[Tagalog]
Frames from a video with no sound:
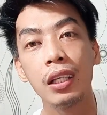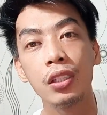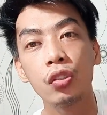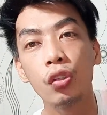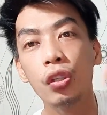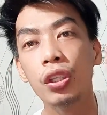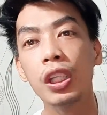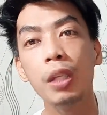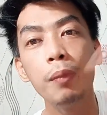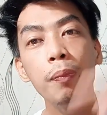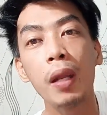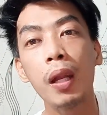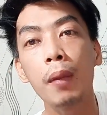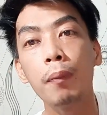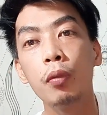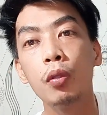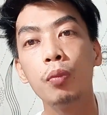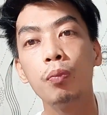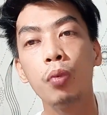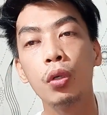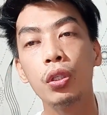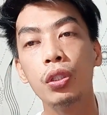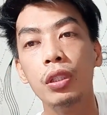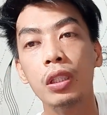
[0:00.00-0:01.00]
So, hindi pala
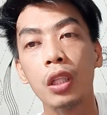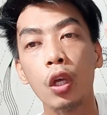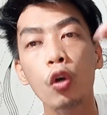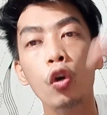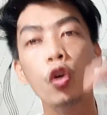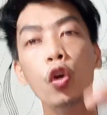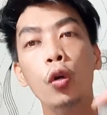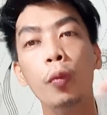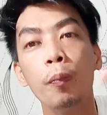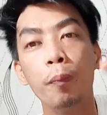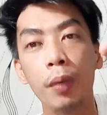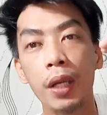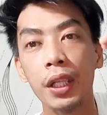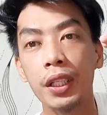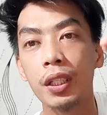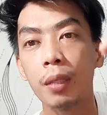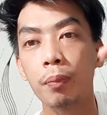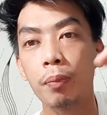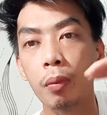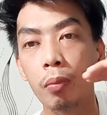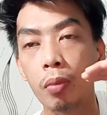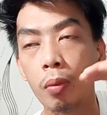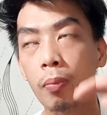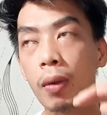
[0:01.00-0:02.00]
pudpod, nako-compress
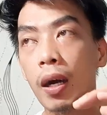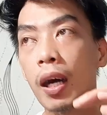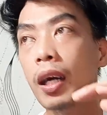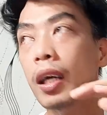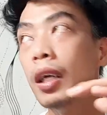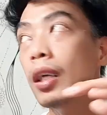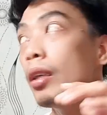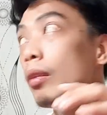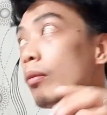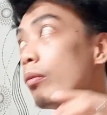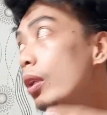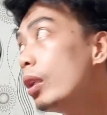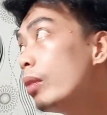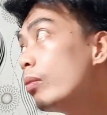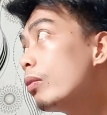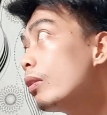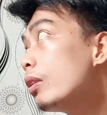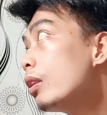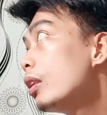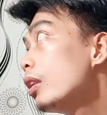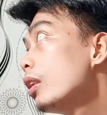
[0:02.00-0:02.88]
siya pababa. Well,